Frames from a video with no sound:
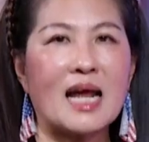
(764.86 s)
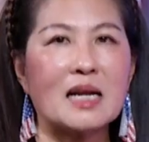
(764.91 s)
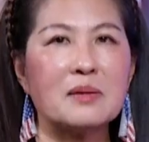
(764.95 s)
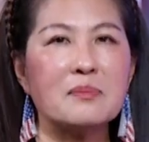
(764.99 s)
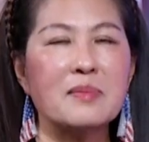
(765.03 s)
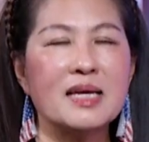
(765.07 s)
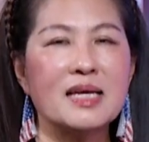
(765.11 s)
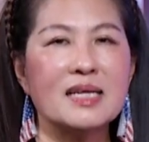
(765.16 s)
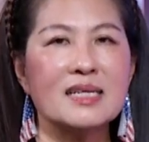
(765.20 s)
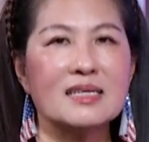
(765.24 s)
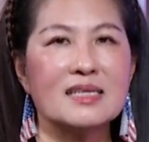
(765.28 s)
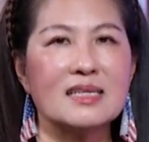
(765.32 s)

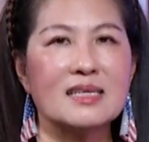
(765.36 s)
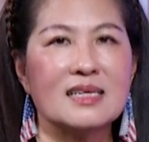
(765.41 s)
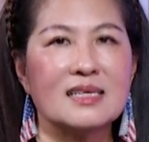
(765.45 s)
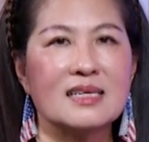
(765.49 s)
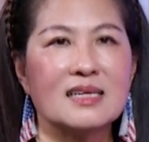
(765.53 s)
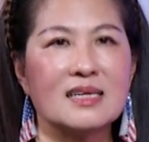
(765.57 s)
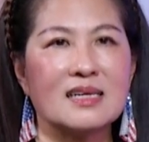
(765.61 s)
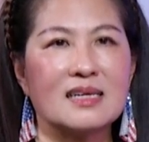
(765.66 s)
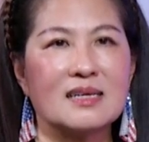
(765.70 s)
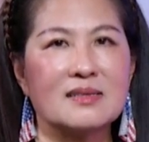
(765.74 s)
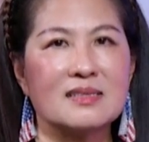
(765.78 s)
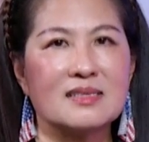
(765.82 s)
An Miên
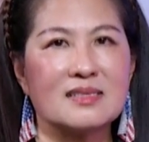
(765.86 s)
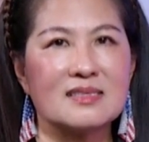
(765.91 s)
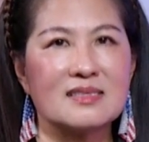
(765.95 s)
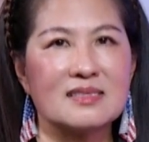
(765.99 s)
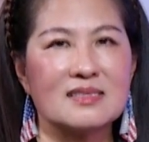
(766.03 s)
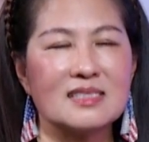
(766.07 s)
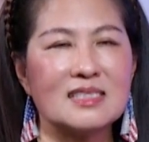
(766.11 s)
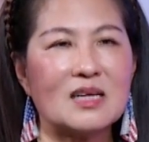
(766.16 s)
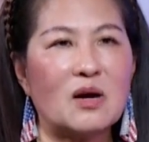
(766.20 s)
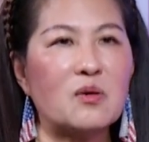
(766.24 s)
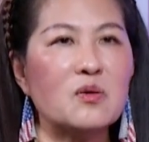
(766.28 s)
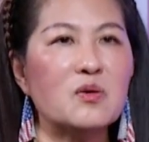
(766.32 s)
thì à,
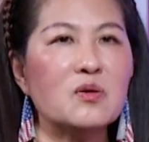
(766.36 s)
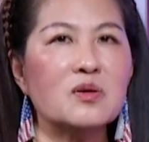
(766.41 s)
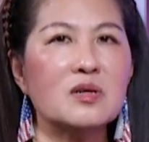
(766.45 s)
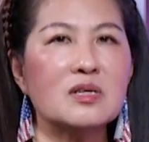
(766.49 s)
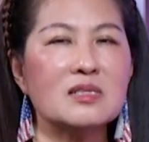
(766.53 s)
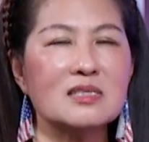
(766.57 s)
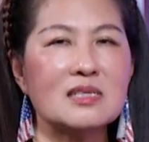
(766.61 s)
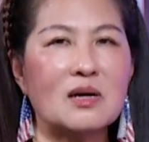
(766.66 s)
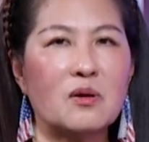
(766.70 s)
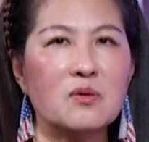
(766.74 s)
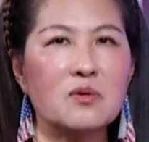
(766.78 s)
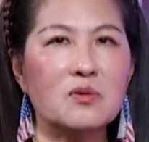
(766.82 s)
cháu
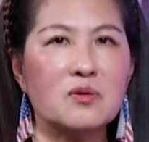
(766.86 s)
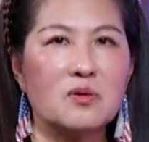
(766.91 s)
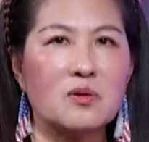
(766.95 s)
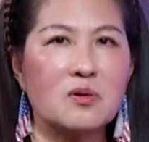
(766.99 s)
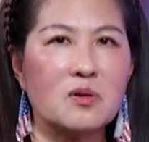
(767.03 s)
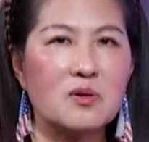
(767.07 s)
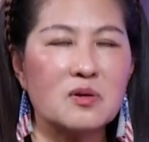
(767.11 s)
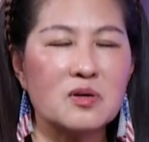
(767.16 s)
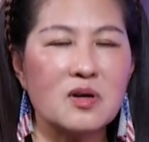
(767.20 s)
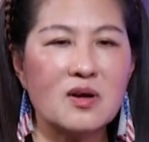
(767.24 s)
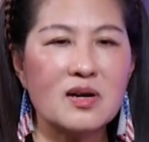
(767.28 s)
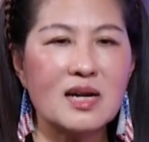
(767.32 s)
cháu của
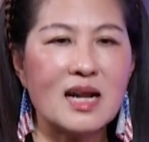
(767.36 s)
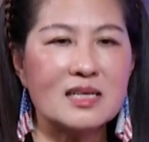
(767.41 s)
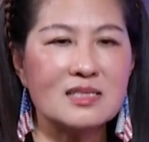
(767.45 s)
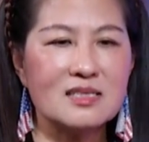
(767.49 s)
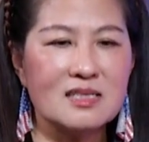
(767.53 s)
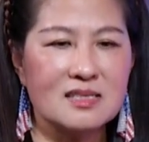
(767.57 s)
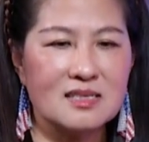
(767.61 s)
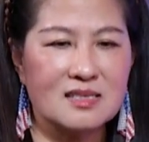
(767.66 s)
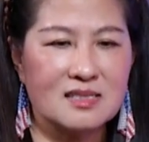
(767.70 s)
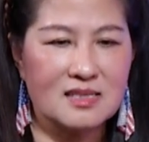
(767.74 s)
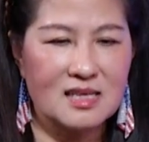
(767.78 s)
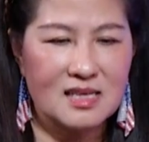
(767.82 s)
cô đó ra
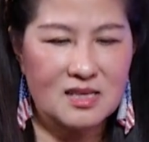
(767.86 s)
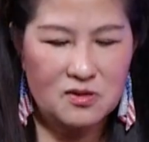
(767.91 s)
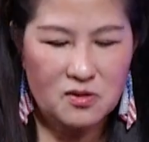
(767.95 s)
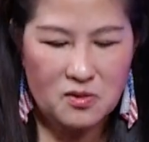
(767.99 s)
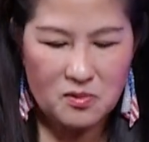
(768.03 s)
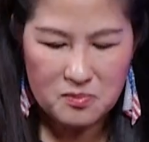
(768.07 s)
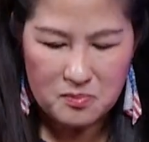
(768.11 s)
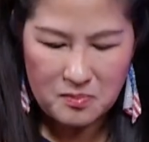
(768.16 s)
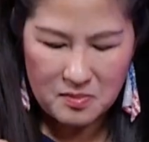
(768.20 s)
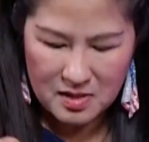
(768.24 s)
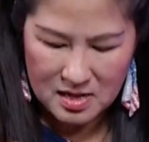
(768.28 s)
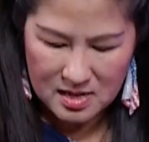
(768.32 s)
trường thì
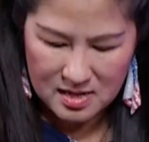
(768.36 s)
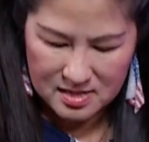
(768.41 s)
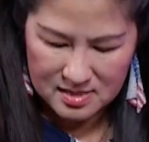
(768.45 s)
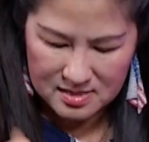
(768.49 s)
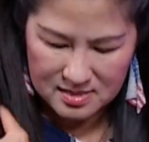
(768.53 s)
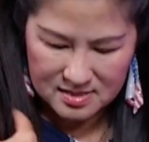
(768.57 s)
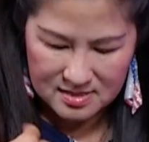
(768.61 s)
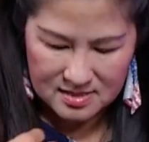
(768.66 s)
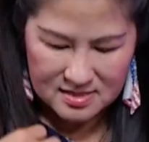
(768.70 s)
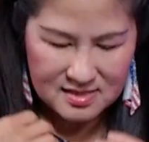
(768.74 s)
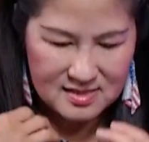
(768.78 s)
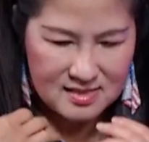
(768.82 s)
cũng mà
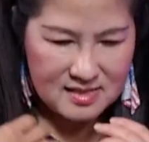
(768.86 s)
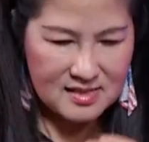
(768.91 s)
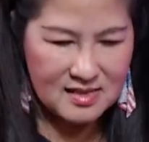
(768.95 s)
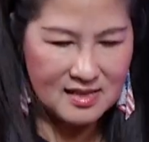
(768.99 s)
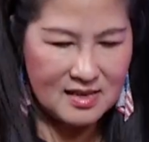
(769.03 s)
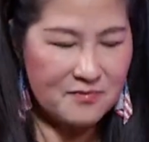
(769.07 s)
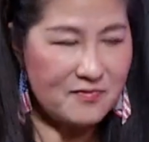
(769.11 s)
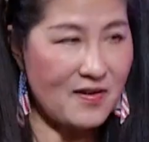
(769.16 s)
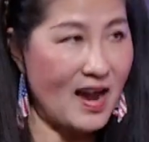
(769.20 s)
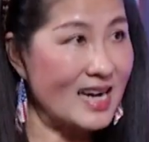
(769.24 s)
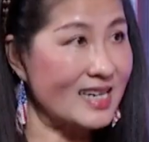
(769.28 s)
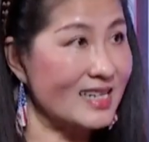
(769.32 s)

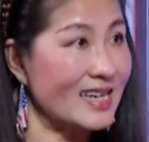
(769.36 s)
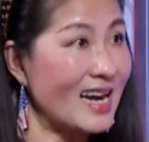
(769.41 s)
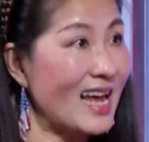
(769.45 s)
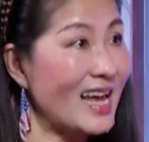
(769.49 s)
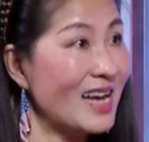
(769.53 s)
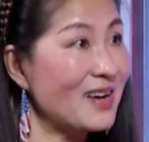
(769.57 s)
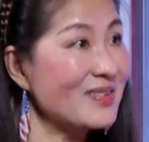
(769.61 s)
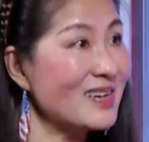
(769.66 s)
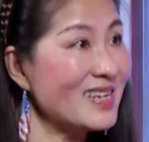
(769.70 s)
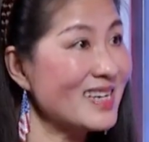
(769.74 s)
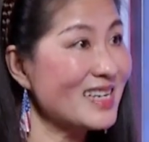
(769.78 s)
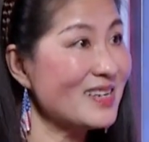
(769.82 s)
cái vạt
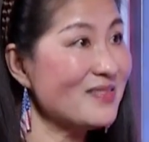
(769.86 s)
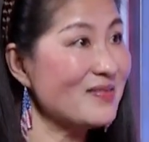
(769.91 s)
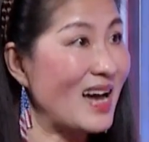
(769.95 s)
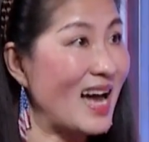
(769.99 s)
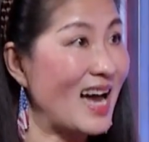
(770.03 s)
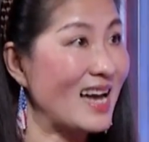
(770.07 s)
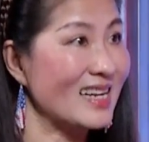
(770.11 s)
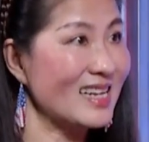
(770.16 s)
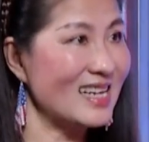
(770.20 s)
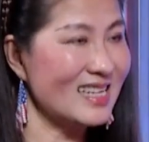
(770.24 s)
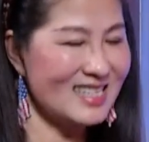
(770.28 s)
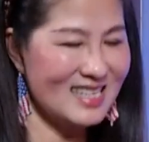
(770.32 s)
đeo đó cái
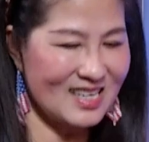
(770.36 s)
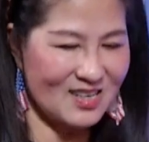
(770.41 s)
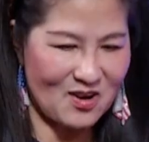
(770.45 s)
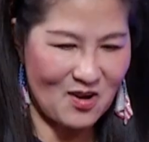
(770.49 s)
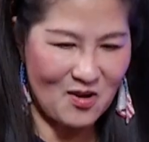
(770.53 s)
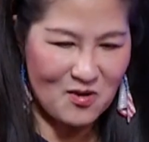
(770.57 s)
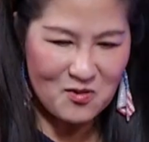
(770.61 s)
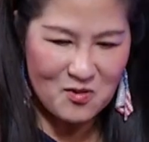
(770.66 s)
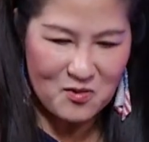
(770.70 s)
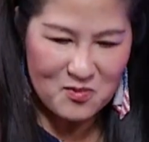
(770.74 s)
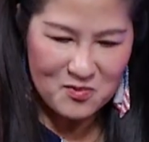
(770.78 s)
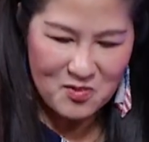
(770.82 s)
vạt đó thì
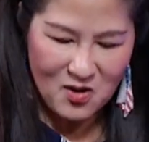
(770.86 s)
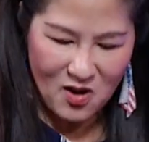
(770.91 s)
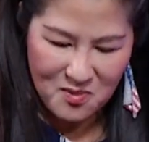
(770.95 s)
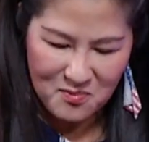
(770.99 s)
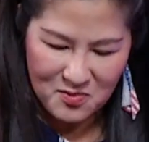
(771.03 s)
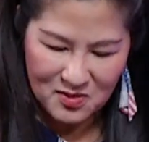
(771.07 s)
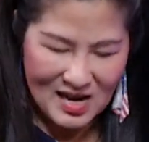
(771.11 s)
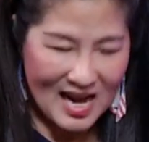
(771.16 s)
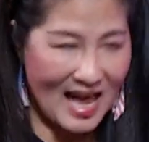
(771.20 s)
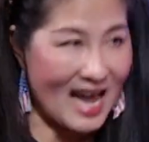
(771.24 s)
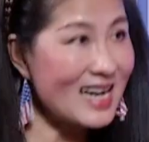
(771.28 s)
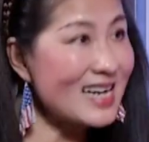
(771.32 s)
có cũng có
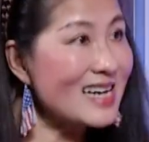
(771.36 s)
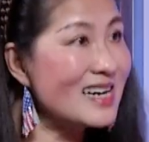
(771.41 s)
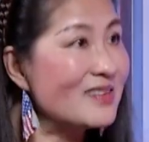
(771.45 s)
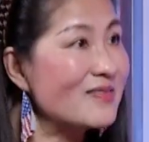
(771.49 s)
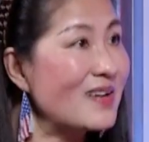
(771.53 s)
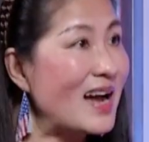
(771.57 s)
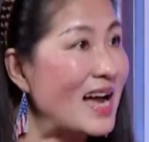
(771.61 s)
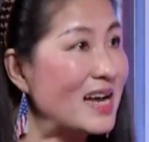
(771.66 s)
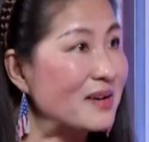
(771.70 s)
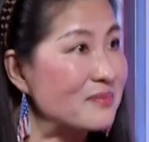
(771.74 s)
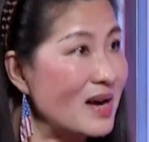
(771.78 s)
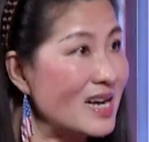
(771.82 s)
một lá cờ
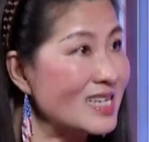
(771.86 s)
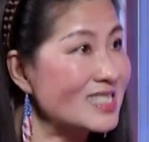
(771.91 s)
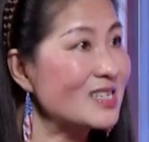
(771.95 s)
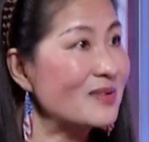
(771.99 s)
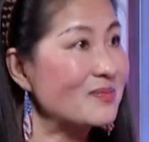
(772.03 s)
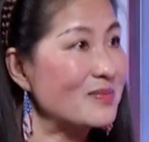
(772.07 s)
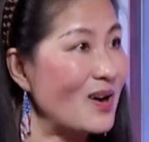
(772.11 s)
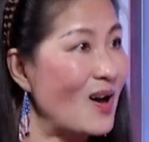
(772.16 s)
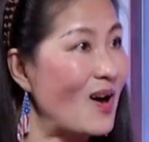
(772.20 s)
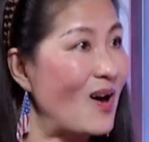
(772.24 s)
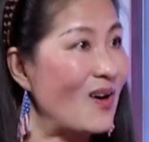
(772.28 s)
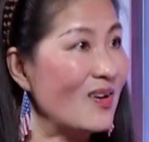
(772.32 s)
vàng ba
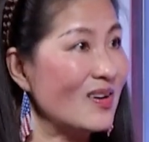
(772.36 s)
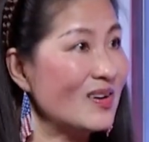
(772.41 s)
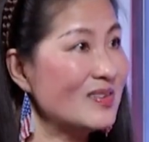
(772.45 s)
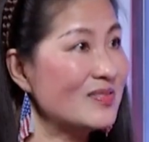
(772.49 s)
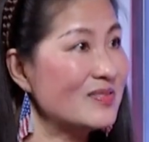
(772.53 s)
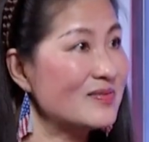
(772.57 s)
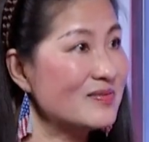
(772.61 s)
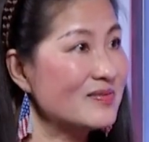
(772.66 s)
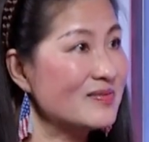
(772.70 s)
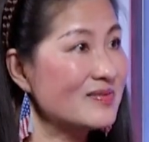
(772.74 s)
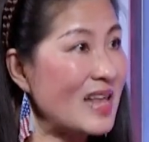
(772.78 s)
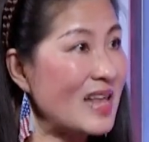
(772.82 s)
sọc đỏ ừ,